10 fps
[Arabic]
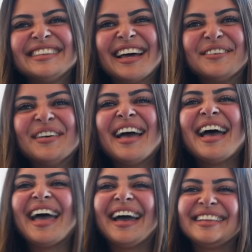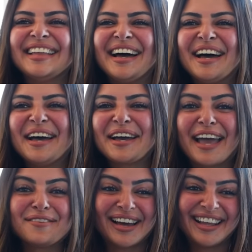طيب احنا
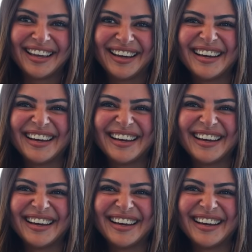خايف عليه